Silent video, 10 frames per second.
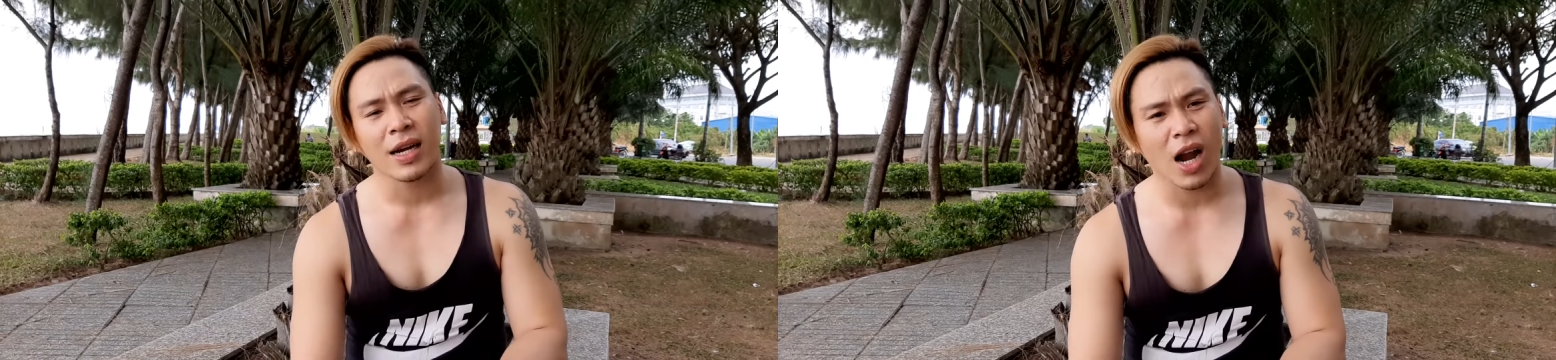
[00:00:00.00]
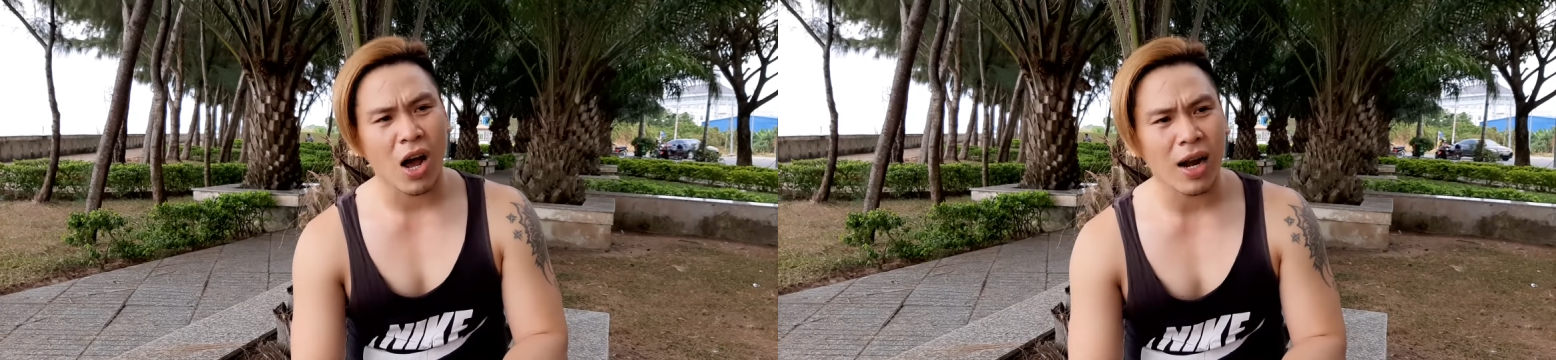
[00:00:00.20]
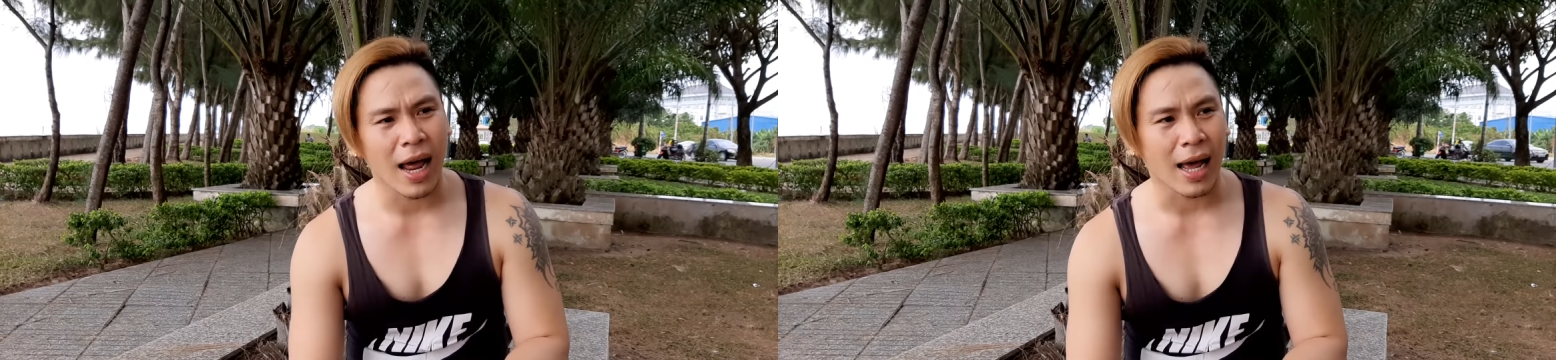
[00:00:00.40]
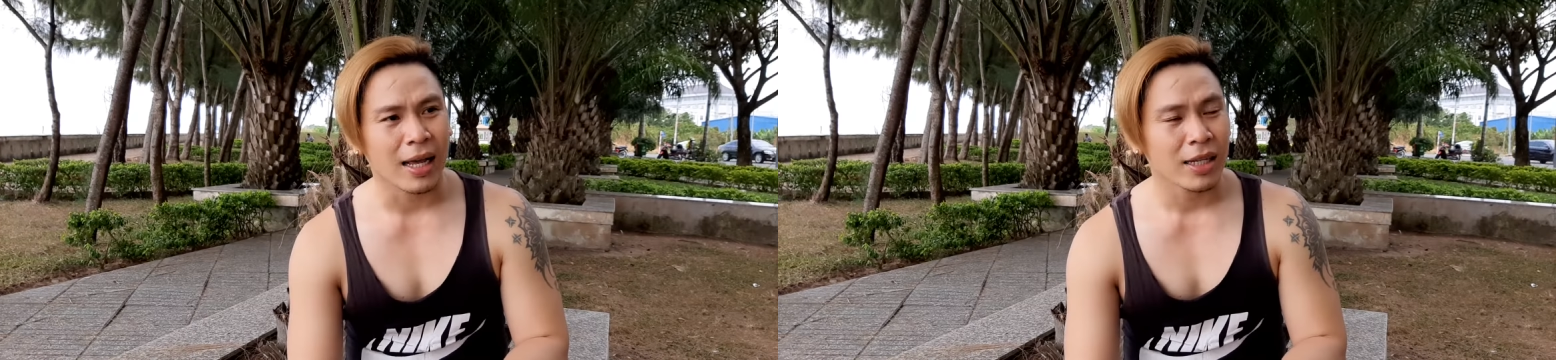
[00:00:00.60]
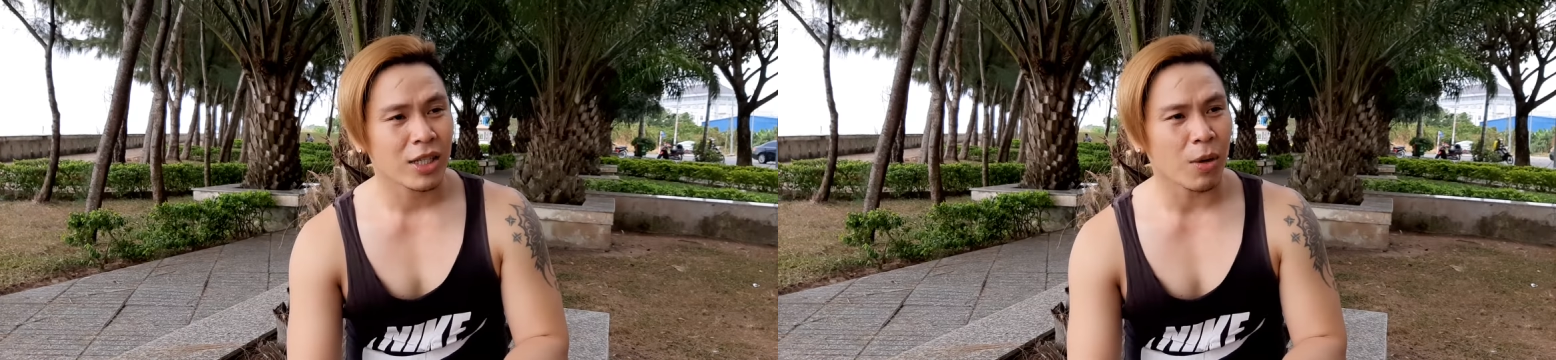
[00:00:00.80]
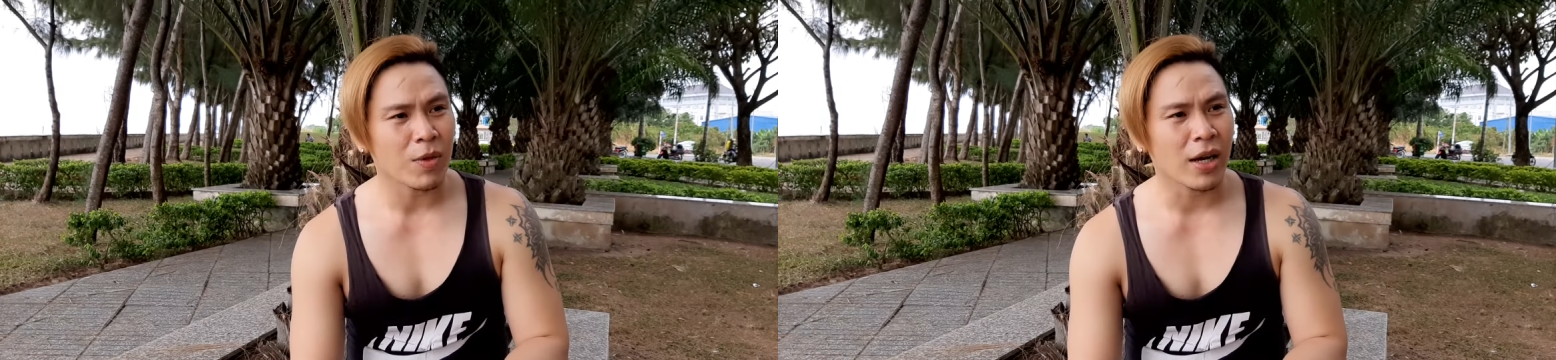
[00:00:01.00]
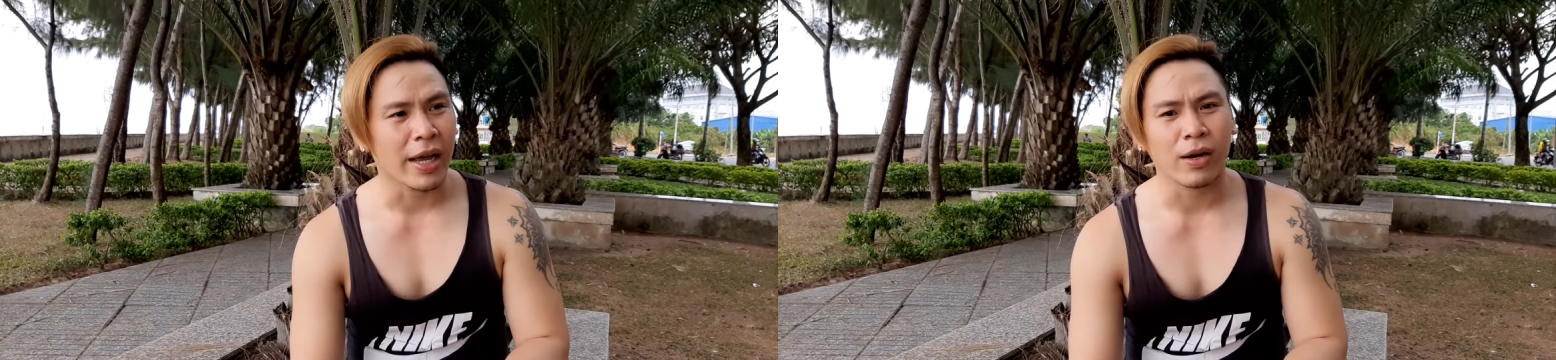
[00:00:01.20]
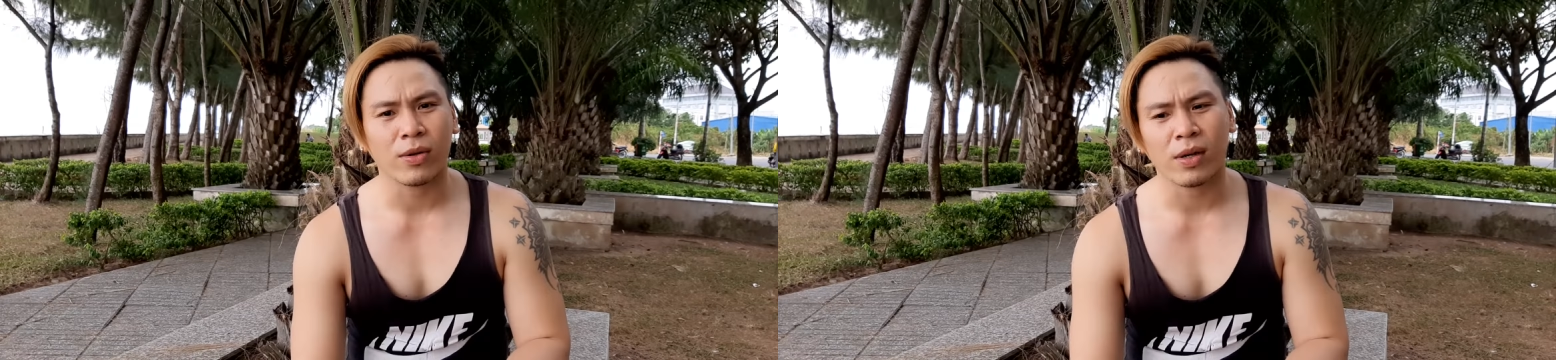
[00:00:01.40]
đó là trong thương
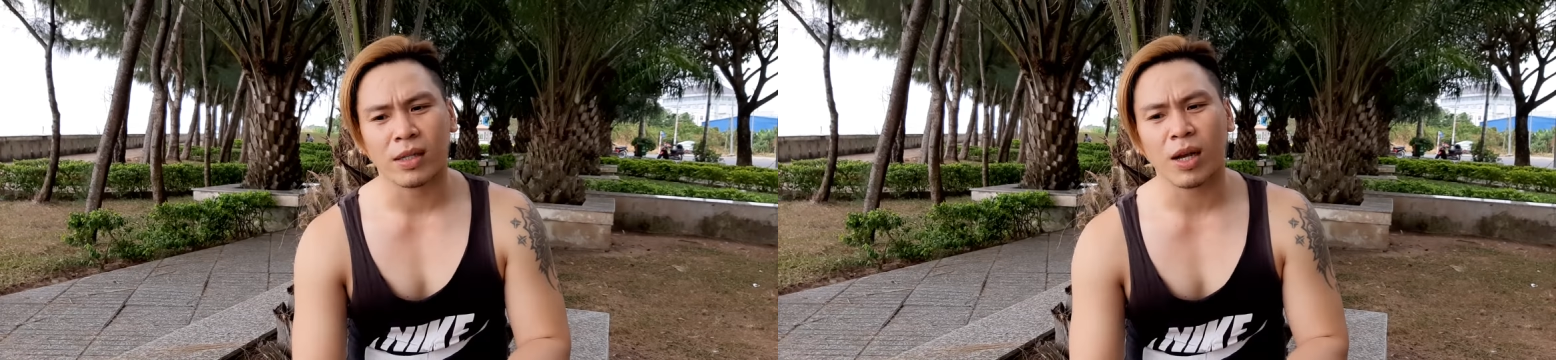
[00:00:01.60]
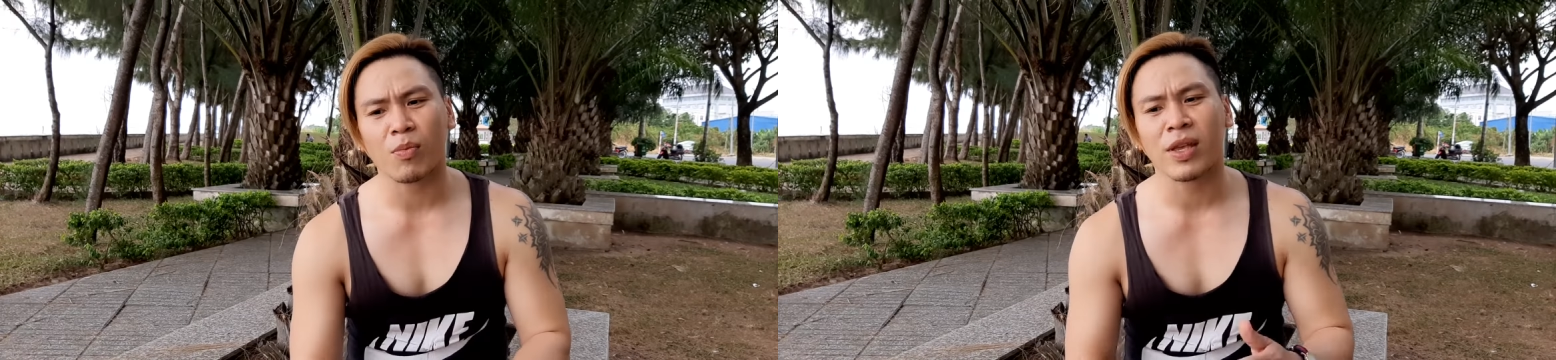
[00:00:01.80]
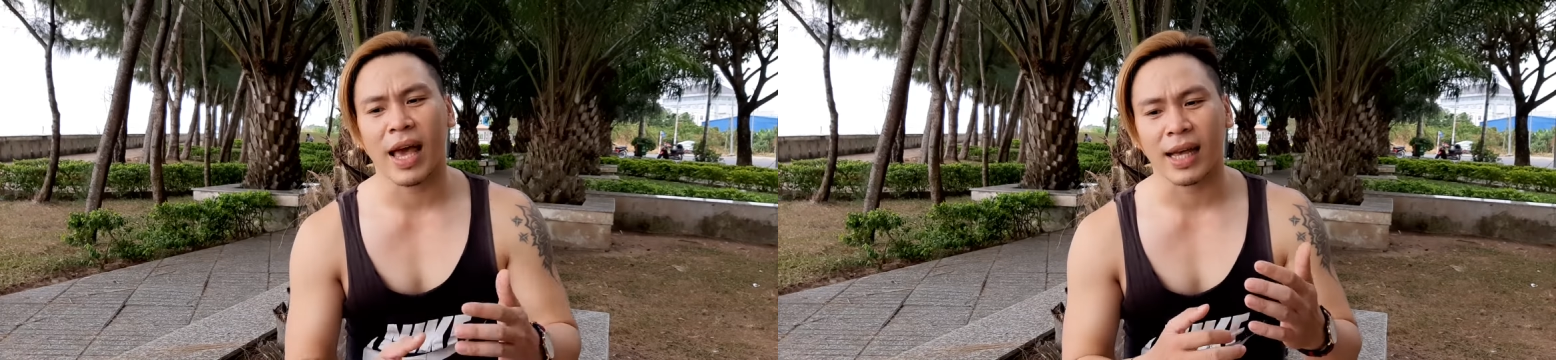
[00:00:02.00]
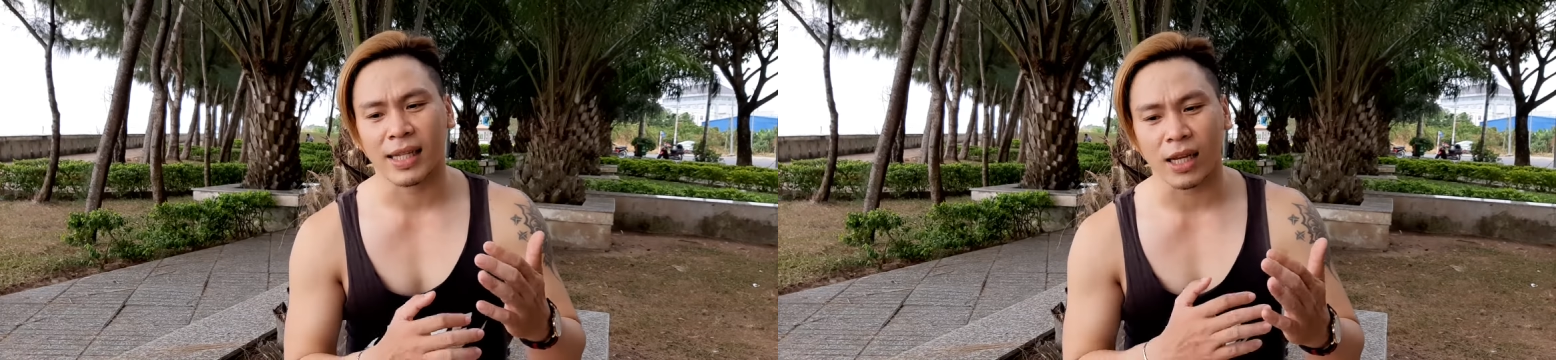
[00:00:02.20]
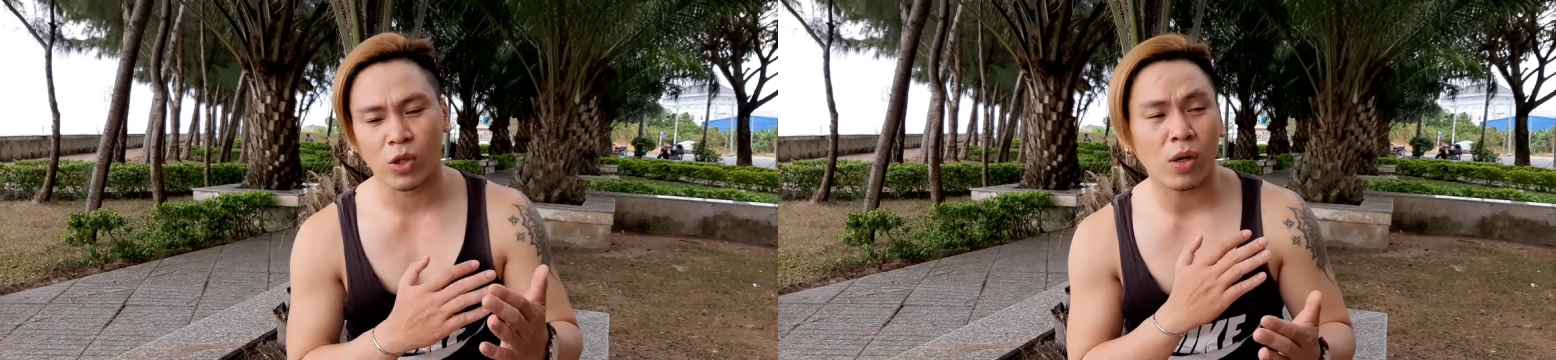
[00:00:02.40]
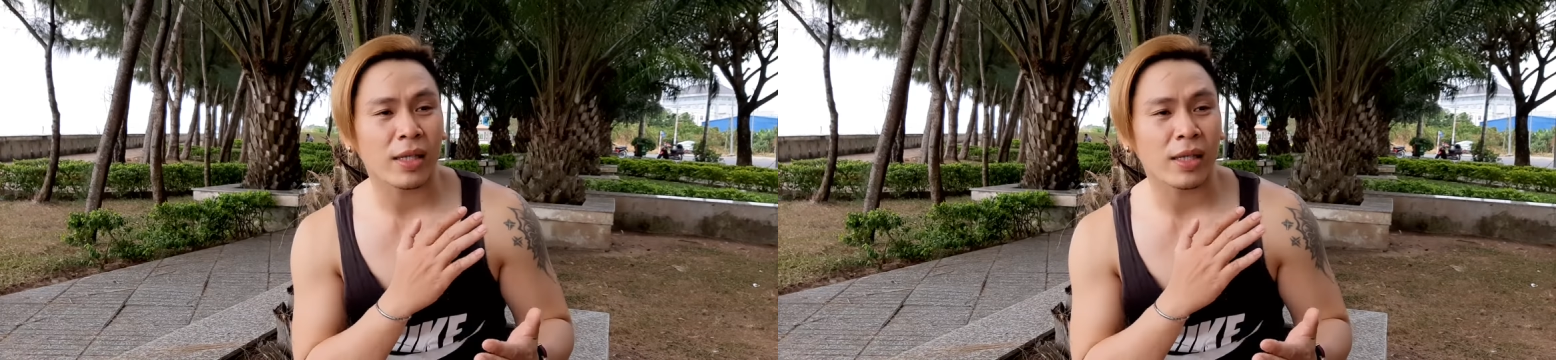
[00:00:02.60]
hiệu trong nhà sản xuất